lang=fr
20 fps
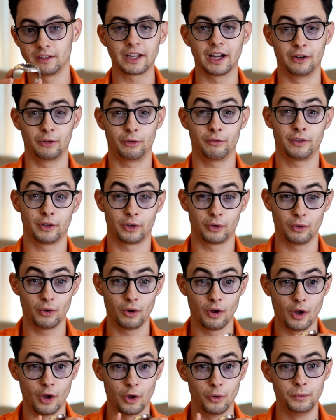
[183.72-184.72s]
car elle ne fait que
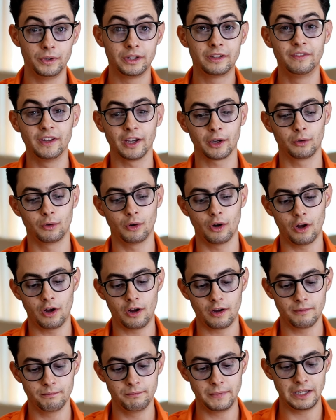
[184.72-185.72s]
8,1
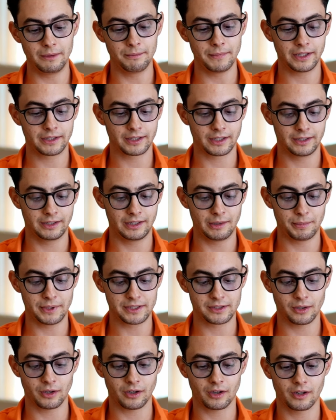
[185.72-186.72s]
mm
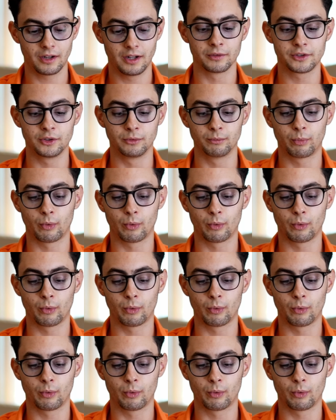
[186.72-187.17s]
d'épaisseur, donc c'est une